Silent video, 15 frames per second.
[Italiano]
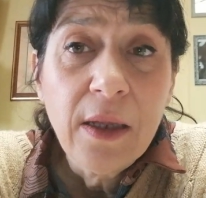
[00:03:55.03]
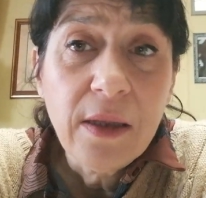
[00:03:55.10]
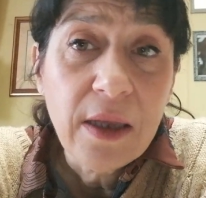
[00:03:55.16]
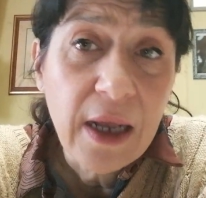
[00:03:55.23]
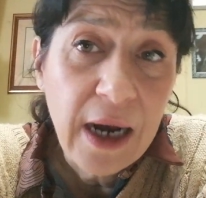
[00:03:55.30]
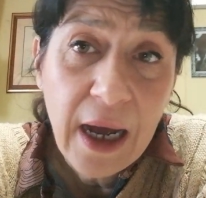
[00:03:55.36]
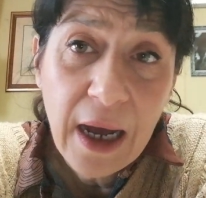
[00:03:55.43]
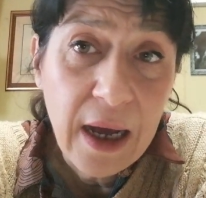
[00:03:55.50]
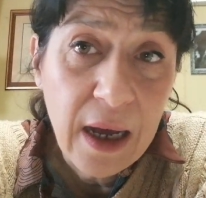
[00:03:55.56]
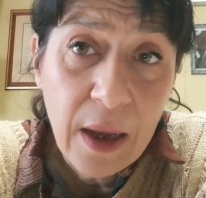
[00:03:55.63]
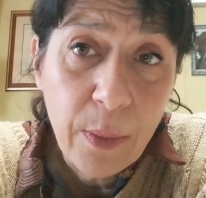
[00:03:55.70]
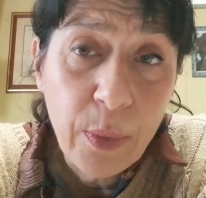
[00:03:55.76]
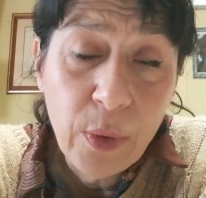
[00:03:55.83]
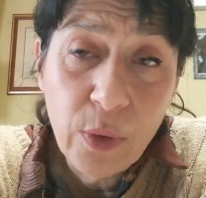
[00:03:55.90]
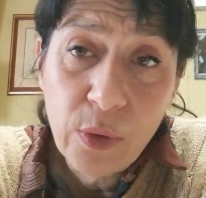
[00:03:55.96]
dirà
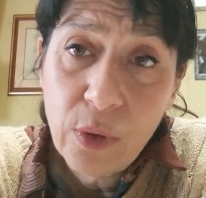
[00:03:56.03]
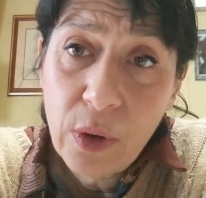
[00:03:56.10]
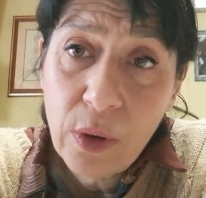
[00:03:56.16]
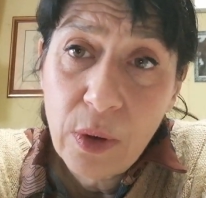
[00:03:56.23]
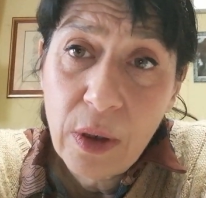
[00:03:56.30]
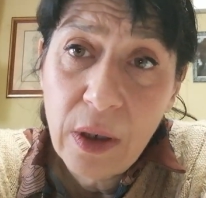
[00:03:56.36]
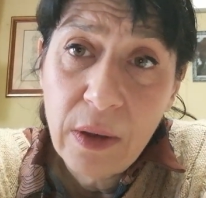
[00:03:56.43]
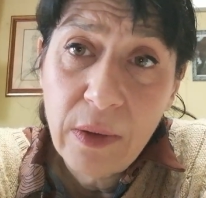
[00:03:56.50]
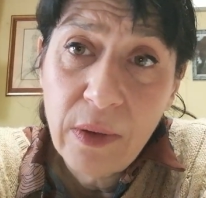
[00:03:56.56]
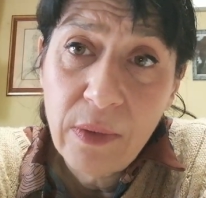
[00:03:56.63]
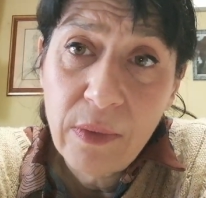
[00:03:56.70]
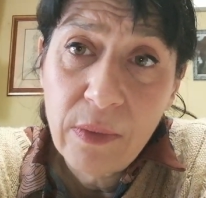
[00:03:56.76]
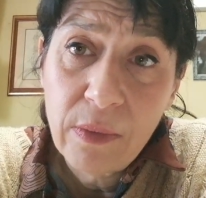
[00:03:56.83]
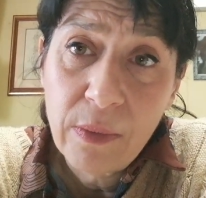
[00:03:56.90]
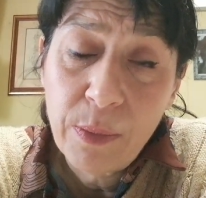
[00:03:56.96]
appunto
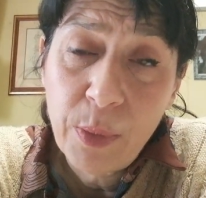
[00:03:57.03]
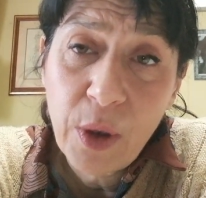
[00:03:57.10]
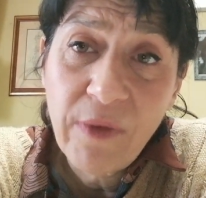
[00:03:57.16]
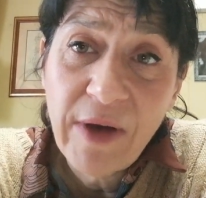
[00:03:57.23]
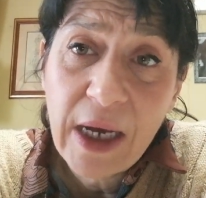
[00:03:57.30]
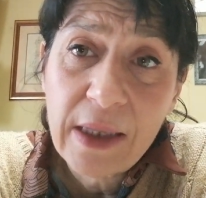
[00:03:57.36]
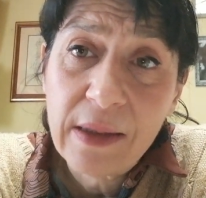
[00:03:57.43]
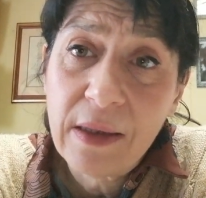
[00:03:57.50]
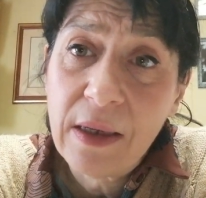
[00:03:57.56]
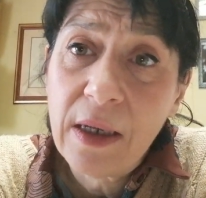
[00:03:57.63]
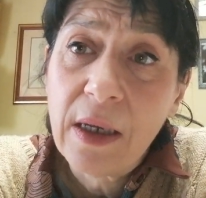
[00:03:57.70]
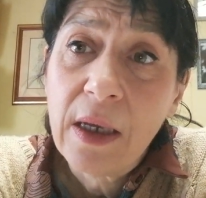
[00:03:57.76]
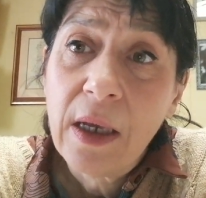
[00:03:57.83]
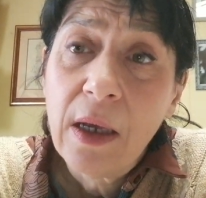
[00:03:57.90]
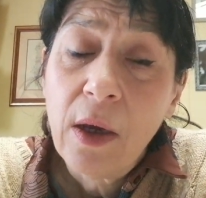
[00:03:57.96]
più avanti
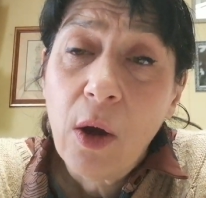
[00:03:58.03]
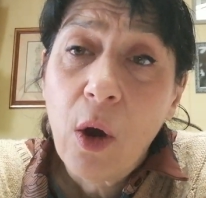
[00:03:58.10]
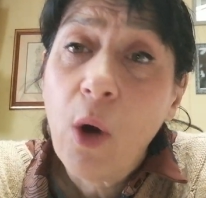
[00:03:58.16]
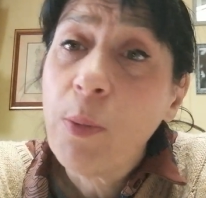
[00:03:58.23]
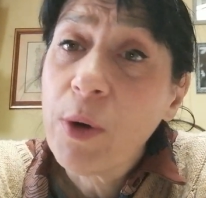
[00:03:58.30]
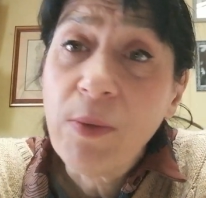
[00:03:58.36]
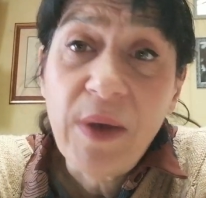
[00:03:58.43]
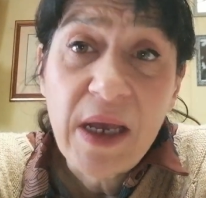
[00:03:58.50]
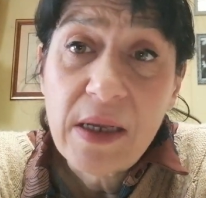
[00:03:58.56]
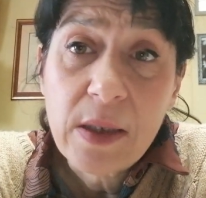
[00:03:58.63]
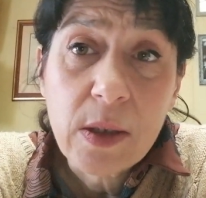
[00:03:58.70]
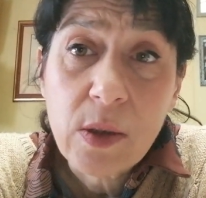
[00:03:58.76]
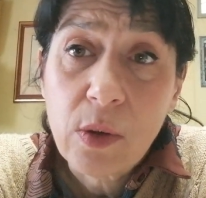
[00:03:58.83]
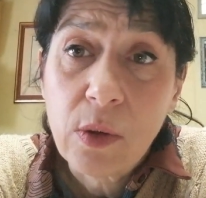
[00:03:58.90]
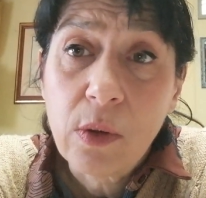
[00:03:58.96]
ho
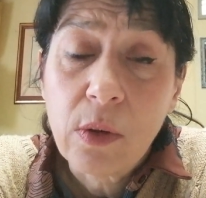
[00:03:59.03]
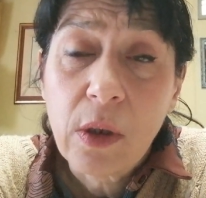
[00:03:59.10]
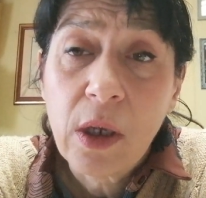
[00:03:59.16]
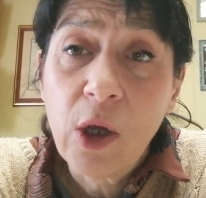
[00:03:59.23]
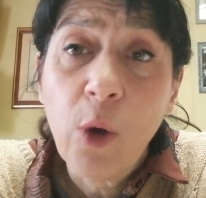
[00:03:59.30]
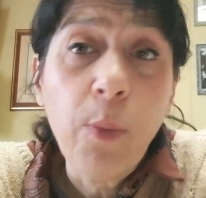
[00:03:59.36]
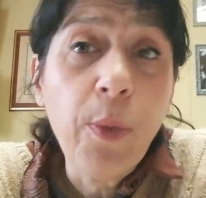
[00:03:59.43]
promesso e ho